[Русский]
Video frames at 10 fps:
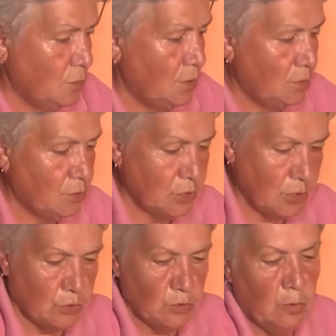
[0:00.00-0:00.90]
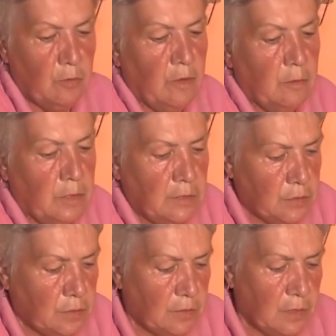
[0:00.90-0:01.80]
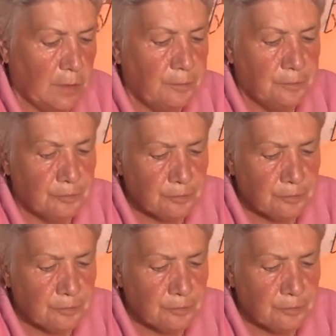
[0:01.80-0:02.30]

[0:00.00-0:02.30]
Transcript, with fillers: Уберу ну, эту чашку, чтобы вам было все видно.